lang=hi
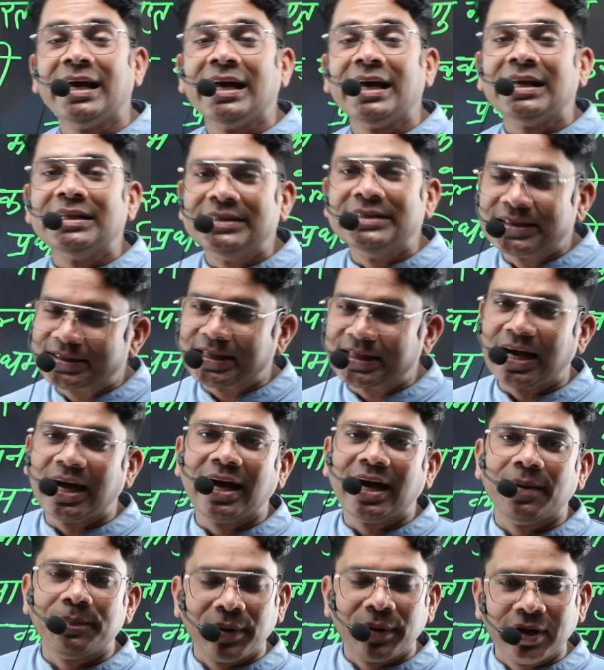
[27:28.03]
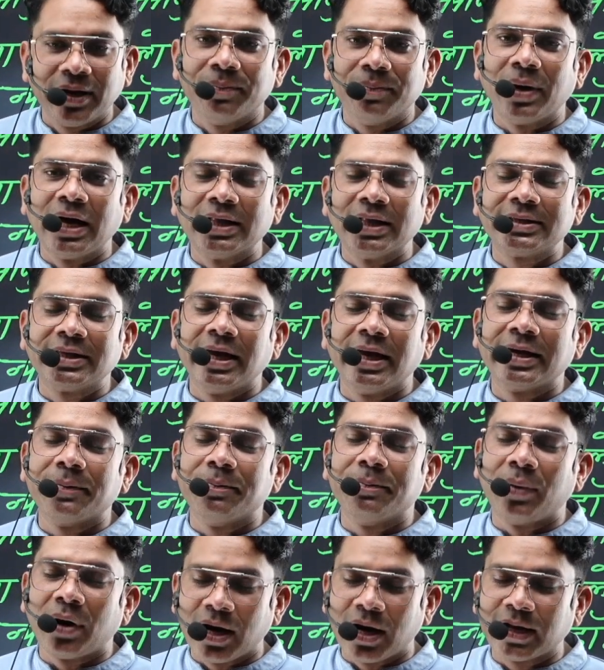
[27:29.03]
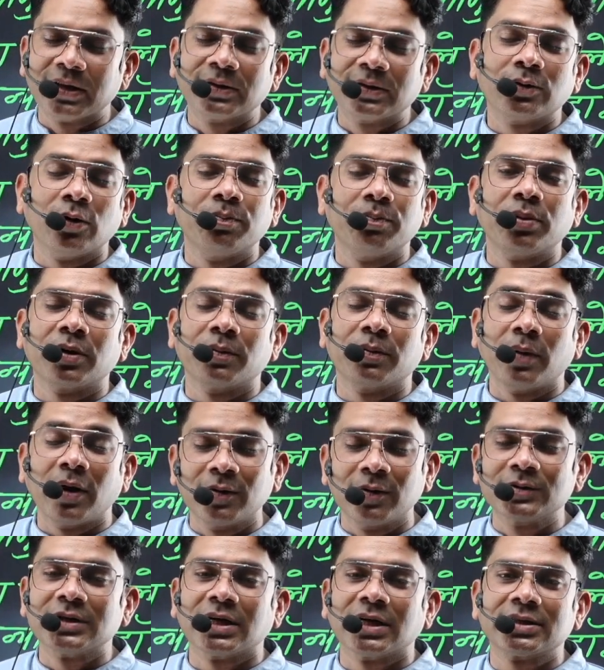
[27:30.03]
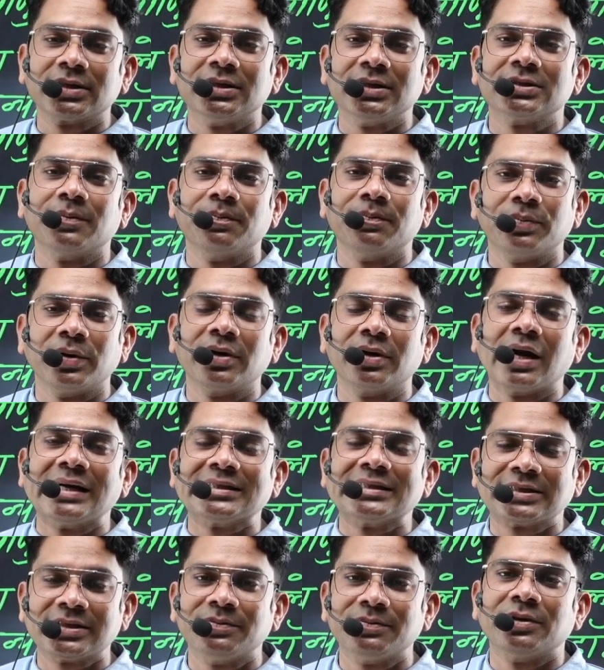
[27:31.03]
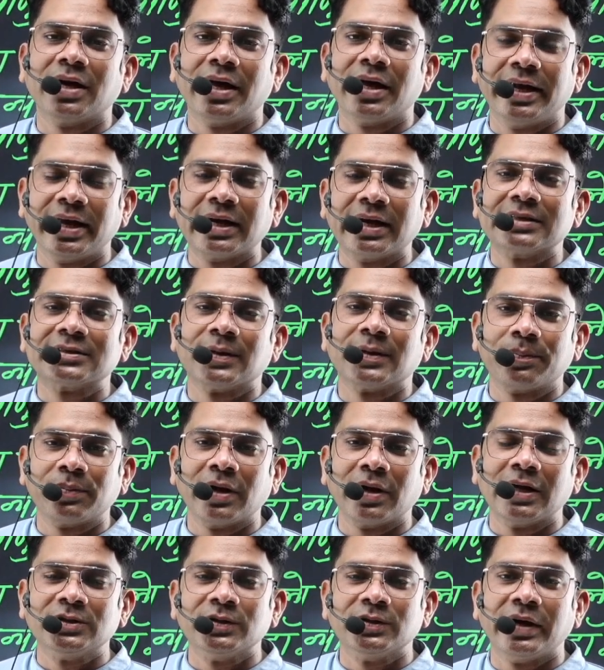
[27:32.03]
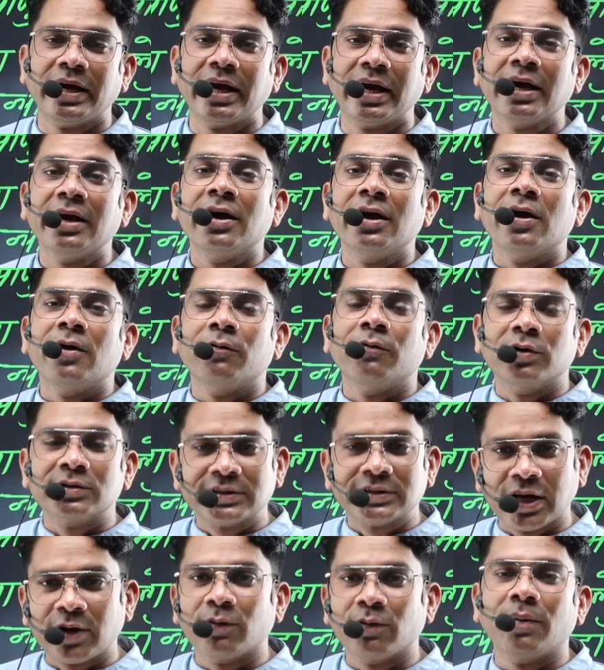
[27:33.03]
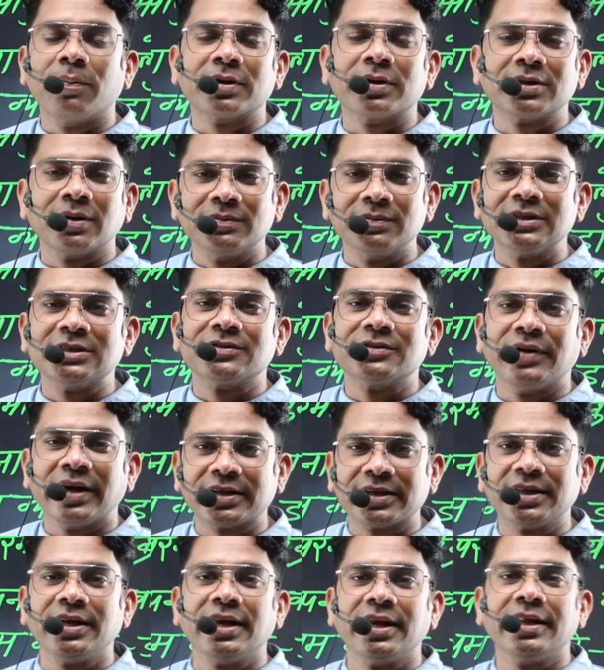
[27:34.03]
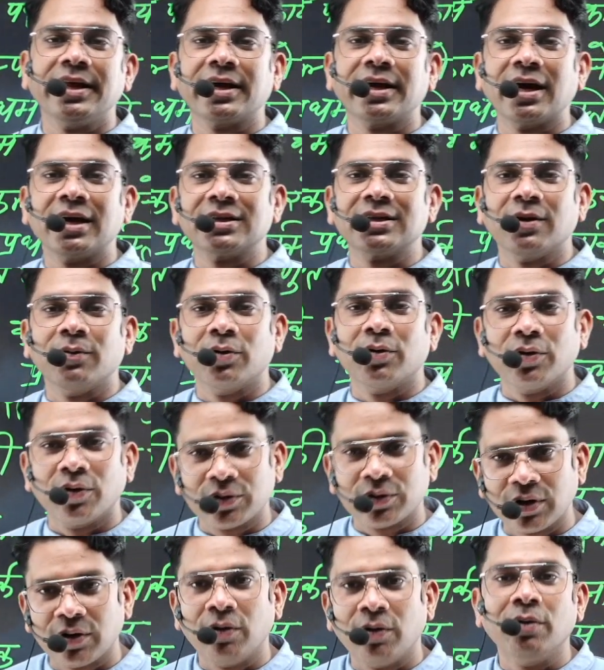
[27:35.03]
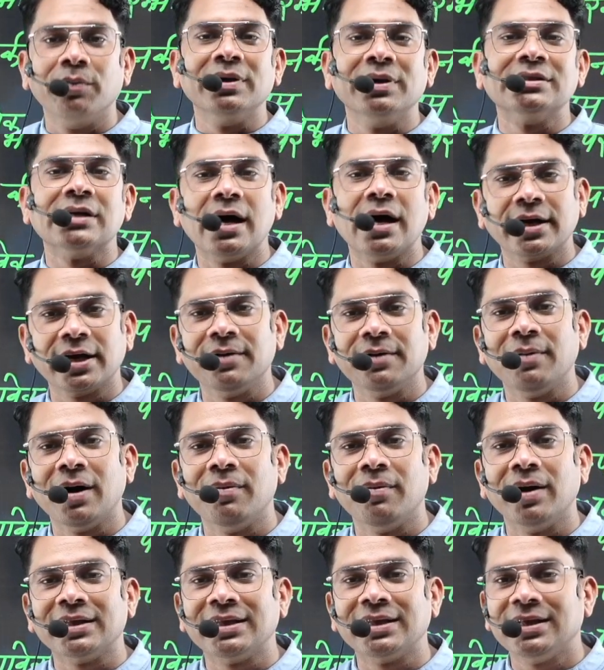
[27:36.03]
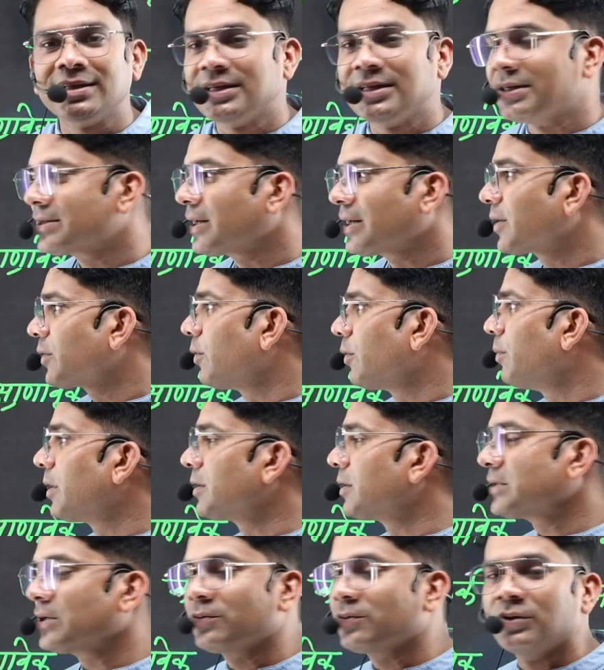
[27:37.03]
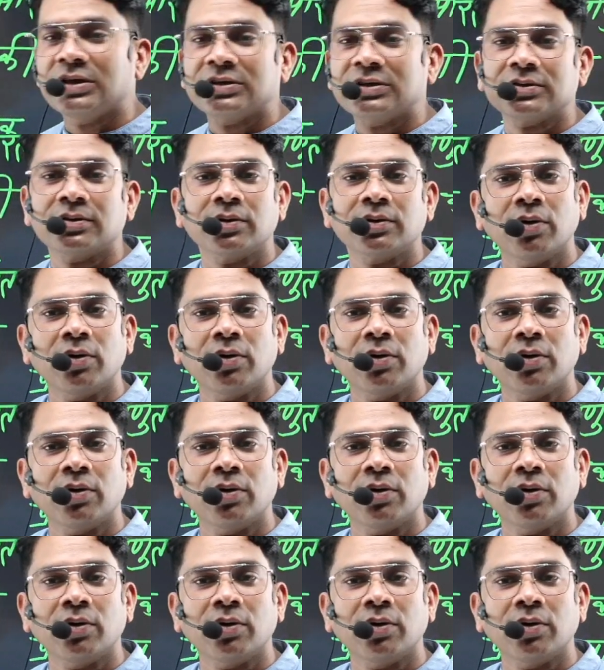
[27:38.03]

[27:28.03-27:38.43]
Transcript: जिससे अपन ने बात की है कि भारत को परमाणु शक्ति संपन्न राष्ट्र बनाने का सपना जो है वो सर्वप्रथम जिस व्यक्ति ने देखा था वो डॉक्टर होमी जहांगीर बाबा थे तीस अक्टूबर सन उन्नीस